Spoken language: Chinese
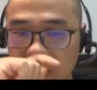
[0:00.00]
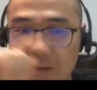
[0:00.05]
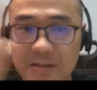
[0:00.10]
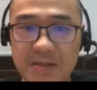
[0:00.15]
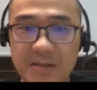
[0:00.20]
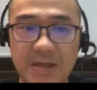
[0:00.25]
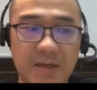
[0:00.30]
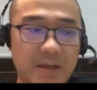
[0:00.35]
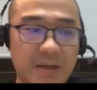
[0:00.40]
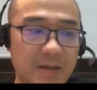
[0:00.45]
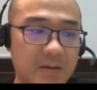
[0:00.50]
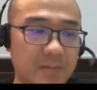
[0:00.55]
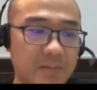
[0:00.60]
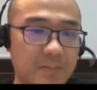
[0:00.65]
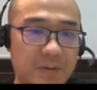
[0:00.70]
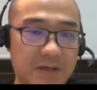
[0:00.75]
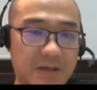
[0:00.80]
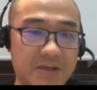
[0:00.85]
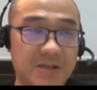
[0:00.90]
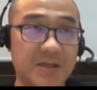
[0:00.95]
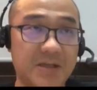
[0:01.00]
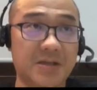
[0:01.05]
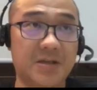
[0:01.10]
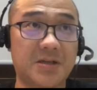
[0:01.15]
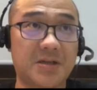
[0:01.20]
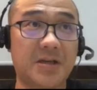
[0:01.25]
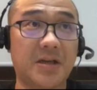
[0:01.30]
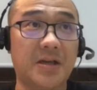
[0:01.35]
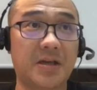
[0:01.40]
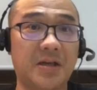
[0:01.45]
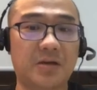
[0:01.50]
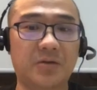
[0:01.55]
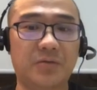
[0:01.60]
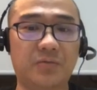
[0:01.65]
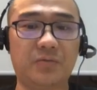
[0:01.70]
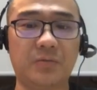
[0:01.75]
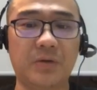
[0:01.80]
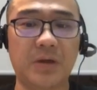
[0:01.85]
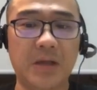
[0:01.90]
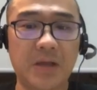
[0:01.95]
再给把它下载下来给客
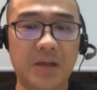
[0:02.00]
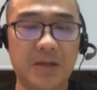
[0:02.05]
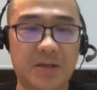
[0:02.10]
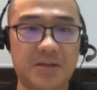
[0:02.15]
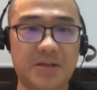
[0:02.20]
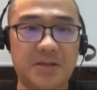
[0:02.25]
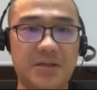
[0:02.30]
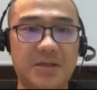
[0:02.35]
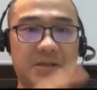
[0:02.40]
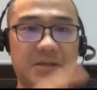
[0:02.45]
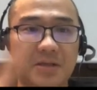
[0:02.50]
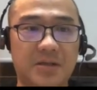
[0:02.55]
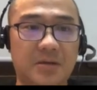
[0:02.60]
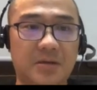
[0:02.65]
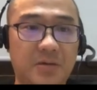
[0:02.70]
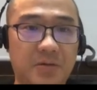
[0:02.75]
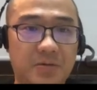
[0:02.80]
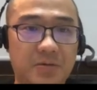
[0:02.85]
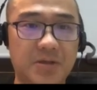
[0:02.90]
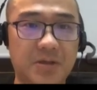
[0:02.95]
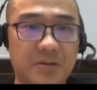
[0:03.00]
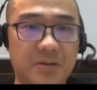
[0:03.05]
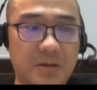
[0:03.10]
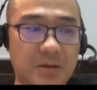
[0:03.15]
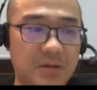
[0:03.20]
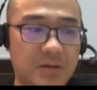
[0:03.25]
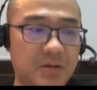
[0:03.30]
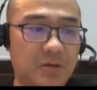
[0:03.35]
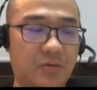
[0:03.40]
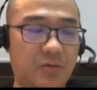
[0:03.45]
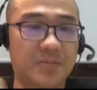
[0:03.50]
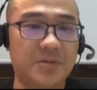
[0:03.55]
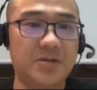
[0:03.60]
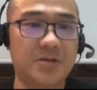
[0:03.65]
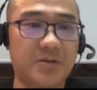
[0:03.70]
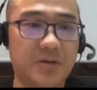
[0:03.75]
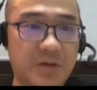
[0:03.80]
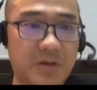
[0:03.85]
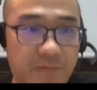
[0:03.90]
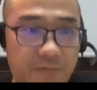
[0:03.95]
户。那这一整套流程，那我们是
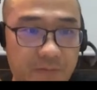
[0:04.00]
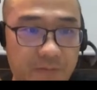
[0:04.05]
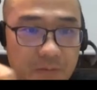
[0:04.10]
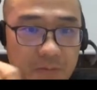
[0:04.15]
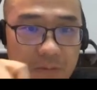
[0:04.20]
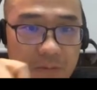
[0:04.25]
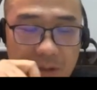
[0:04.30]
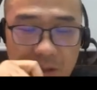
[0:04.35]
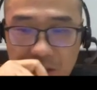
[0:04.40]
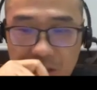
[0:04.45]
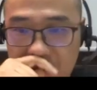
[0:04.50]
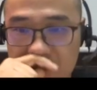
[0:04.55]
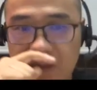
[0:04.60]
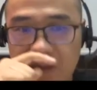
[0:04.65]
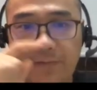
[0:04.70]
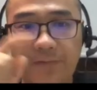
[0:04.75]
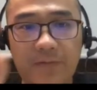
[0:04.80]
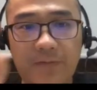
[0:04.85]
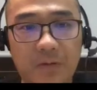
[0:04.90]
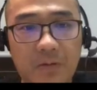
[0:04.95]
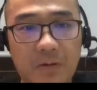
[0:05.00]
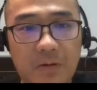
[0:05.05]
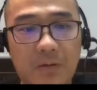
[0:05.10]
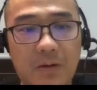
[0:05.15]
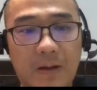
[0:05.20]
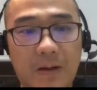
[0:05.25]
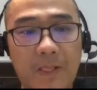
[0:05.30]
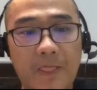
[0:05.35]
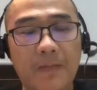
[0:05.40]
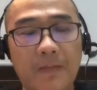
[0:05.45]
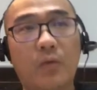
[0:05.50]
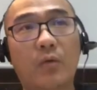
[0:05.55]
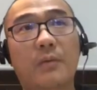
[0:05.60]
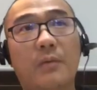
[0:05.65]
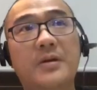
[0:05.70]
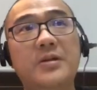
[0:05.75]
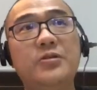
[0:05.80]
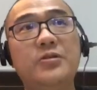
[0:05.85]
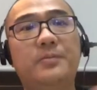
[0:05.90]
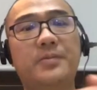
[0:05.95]
叫一个 flow。那这个 flow 的话，我
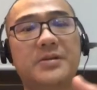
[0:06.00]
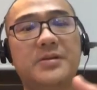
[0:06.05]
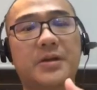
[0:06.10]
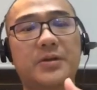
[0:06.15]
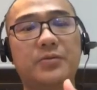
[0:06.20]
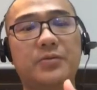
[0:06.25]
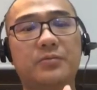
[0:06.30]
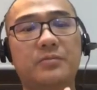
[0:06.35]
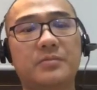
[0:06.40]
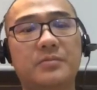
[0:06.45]
们又不想用